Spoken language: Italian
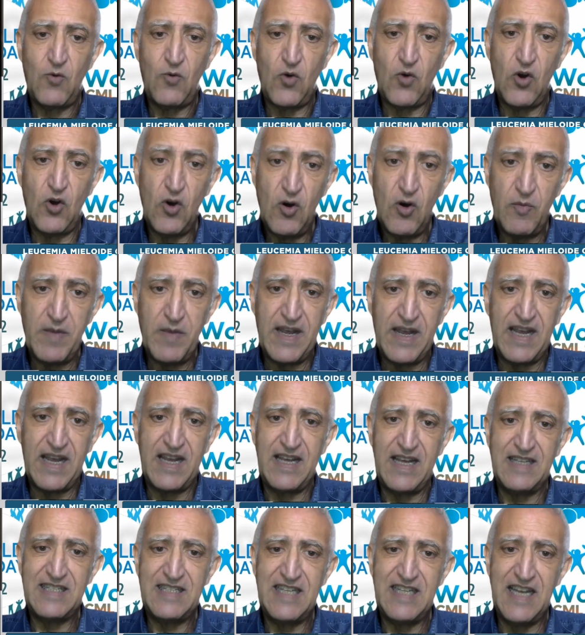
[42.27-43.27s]

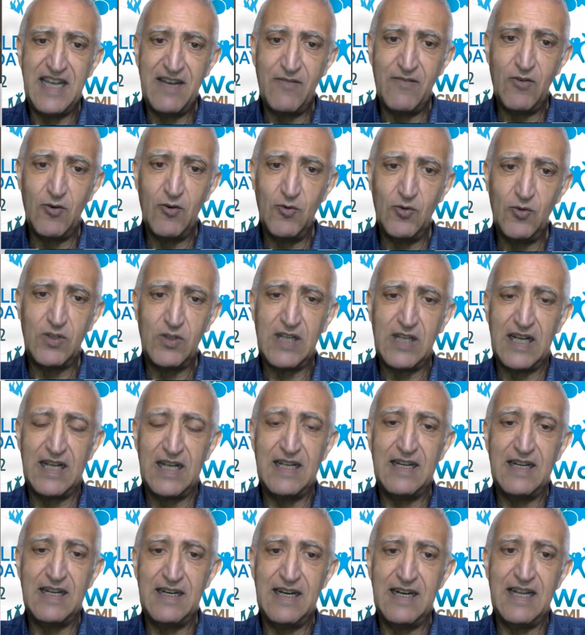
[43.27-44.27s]
come si è
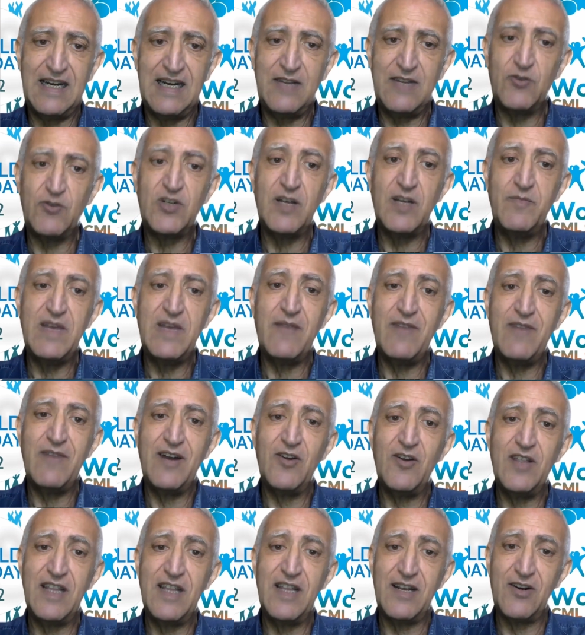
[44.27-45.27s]
evoluta la leucemia
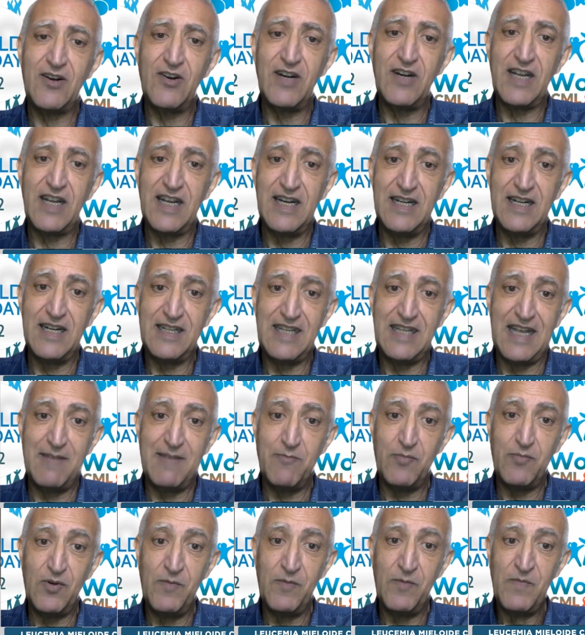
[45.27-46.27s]
mieloide cronica nel
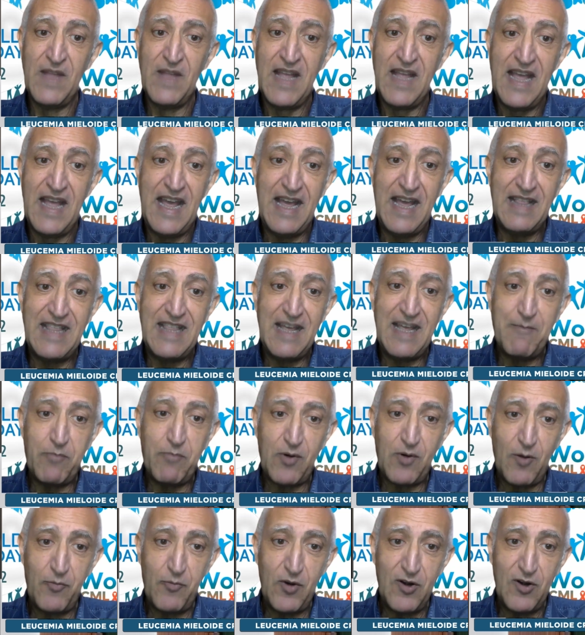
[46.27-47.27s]
tempo ed è
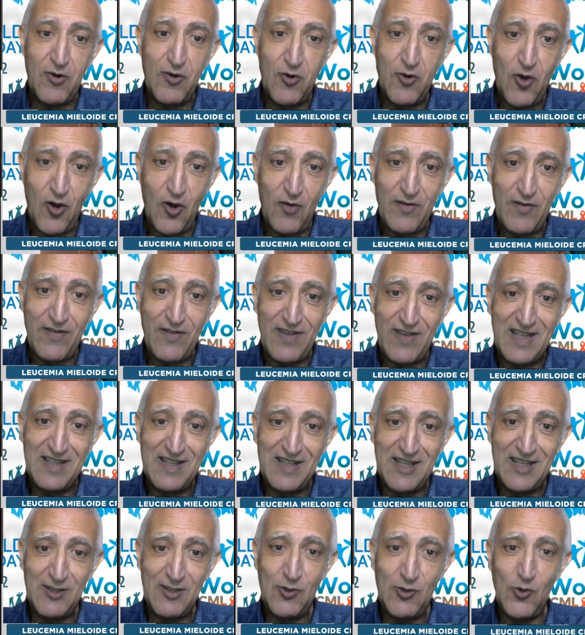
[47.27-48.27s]
proprio il
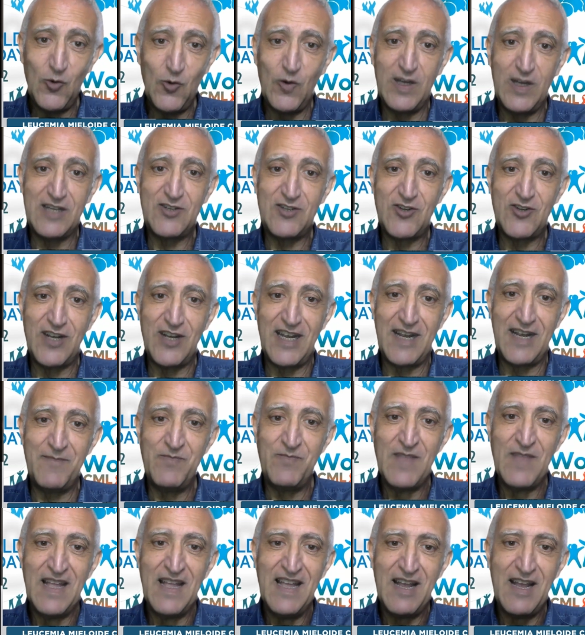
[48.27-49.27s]
922,
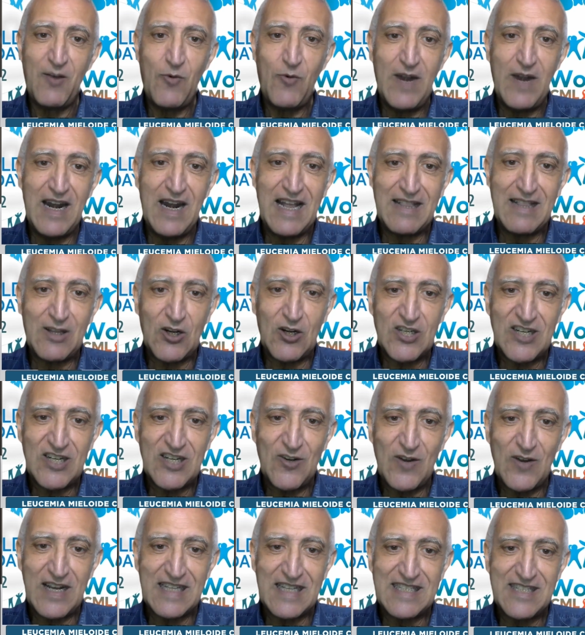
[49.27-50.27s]
cioè quella
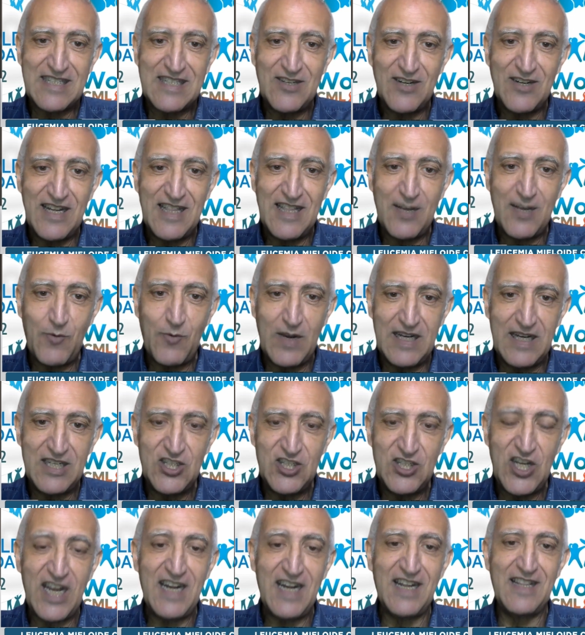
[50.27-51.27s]
traslocazione di quel
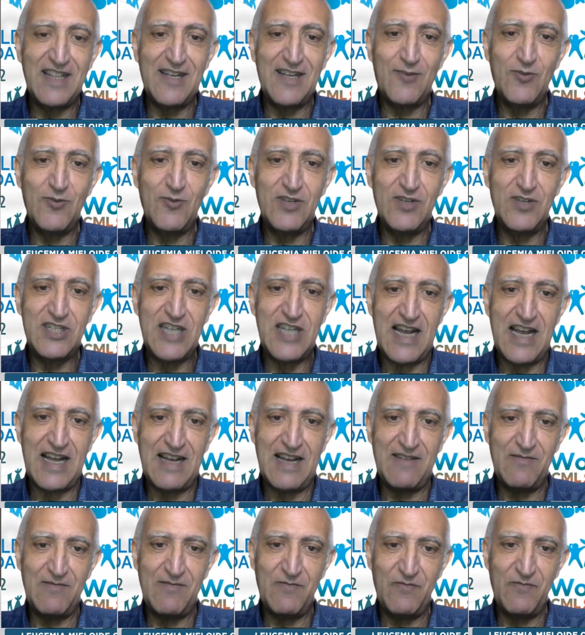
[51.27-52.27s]
gene di cui ci
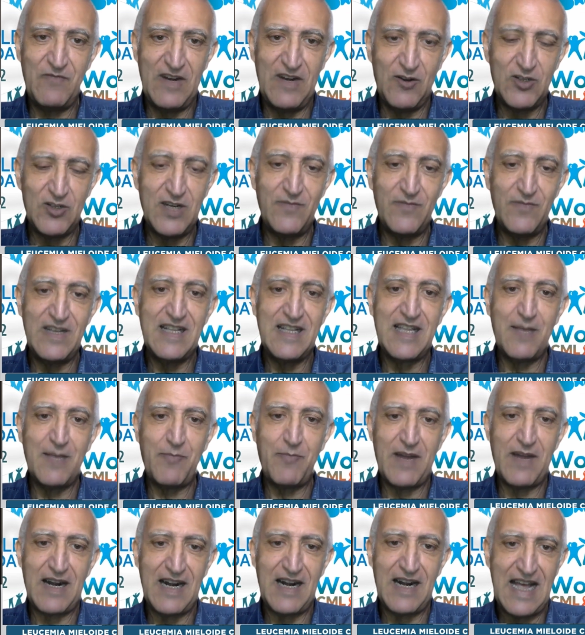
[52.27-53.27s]
ha velocemente
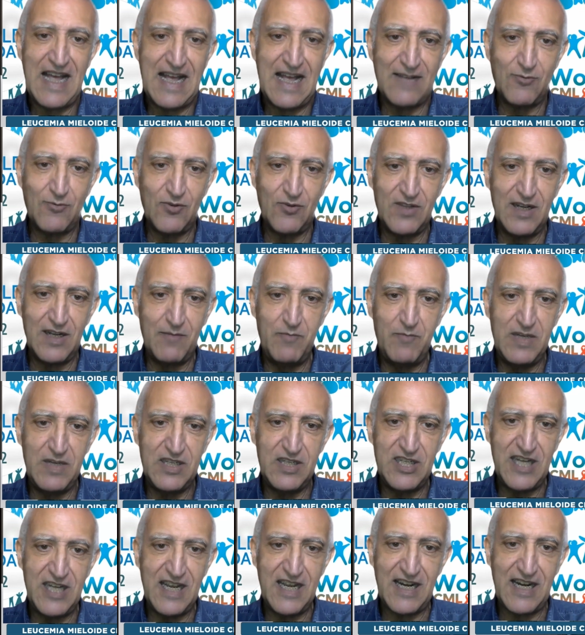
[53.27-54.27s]
parlato del
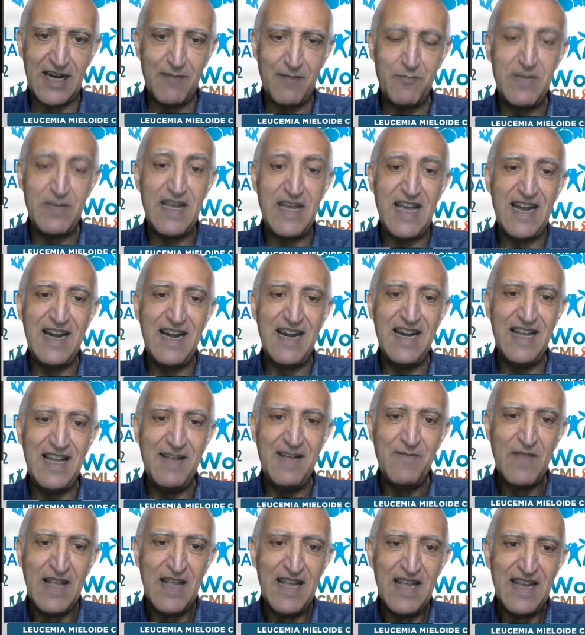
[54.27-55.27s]

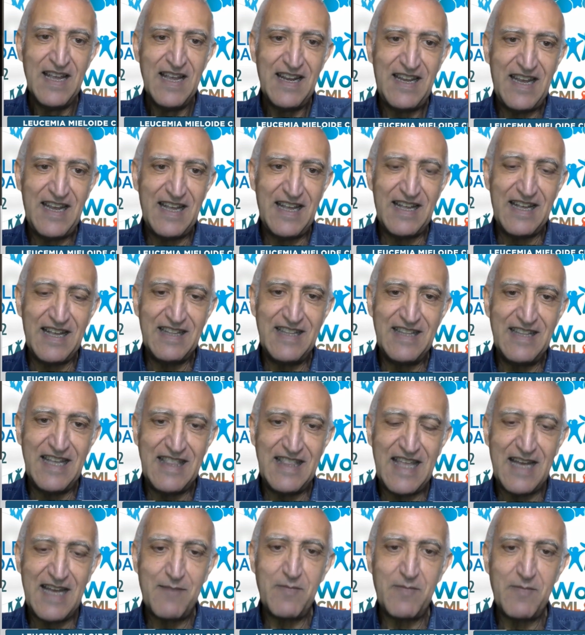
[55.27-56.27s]
BCR-ABL che
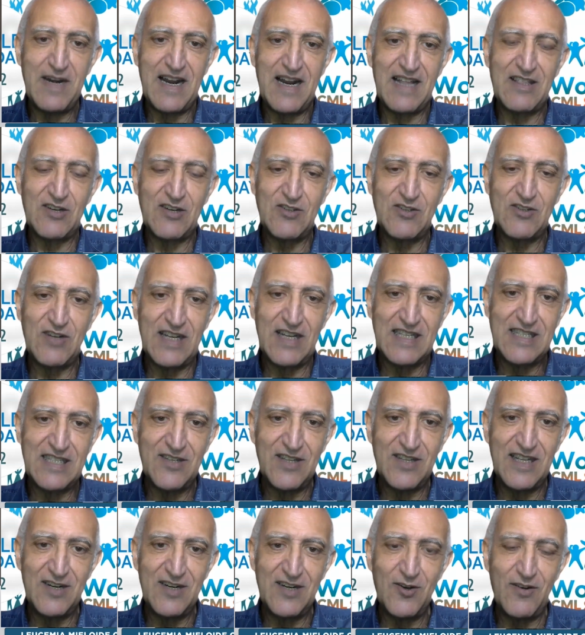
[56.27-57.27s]
determina la
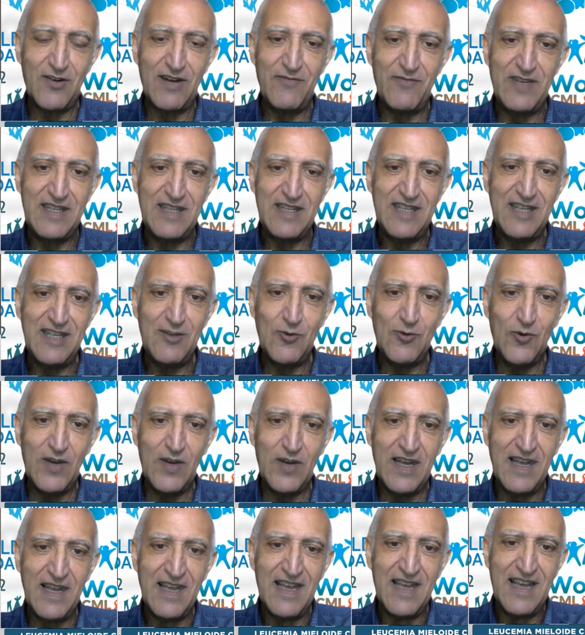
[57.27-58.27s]
traslocazione del 9 al
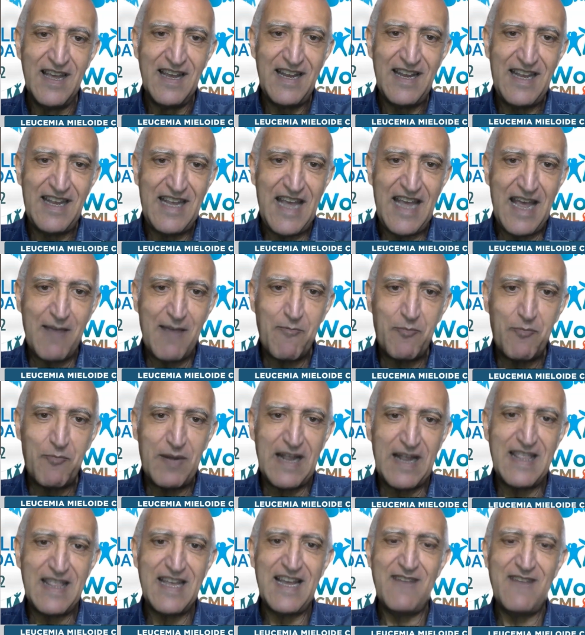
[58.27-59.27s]
22 che
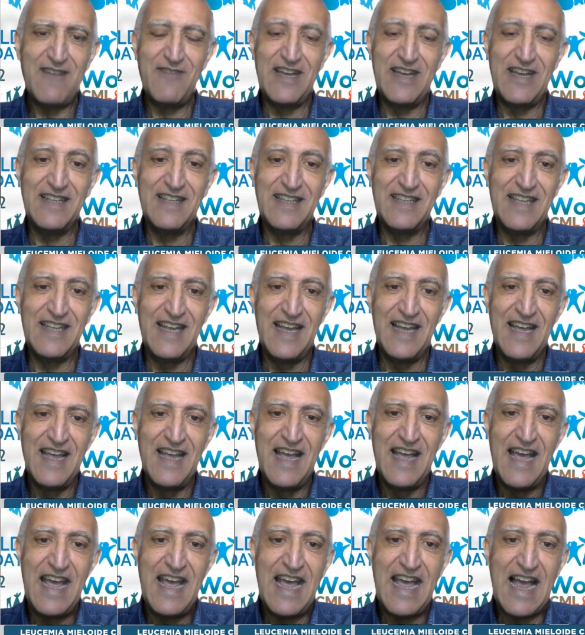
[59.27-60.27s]

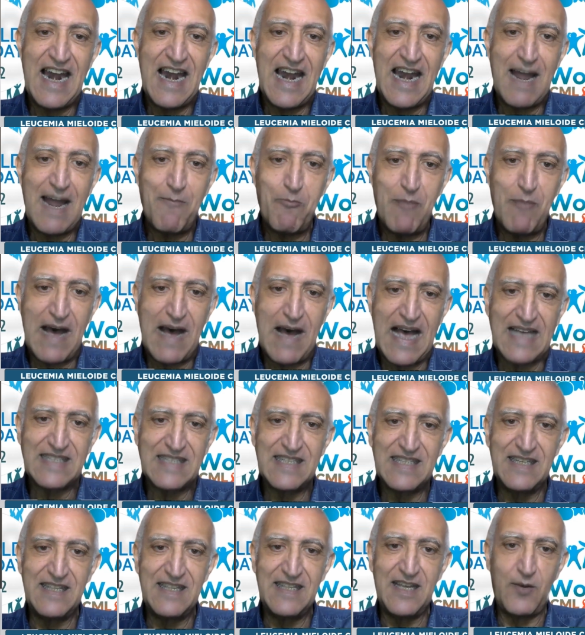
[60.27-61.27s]
praticamente è alla
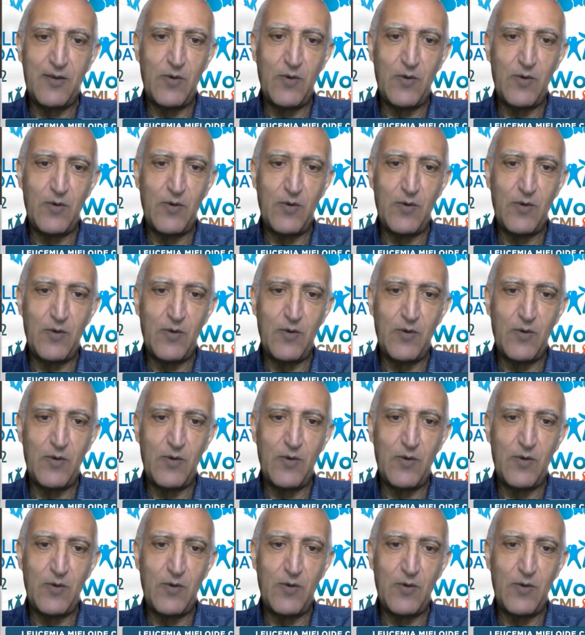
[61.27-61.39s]
base di